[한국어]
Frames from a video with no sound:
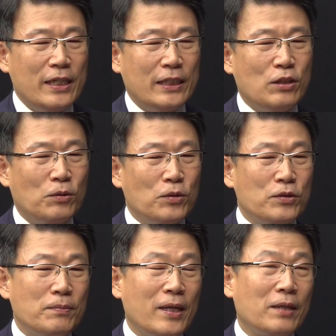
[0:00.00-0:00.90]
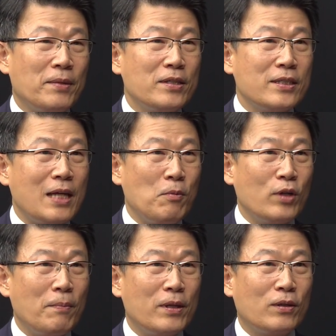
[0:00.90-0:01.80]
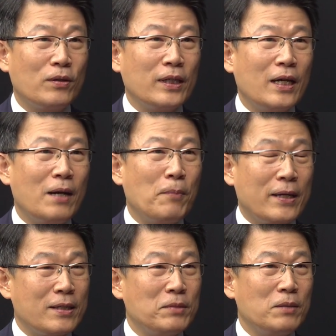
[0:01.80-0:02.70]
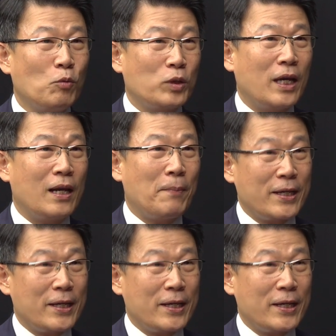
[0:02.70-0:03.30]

이 정도 금액이면 이제 3원개 배터리가 135달러,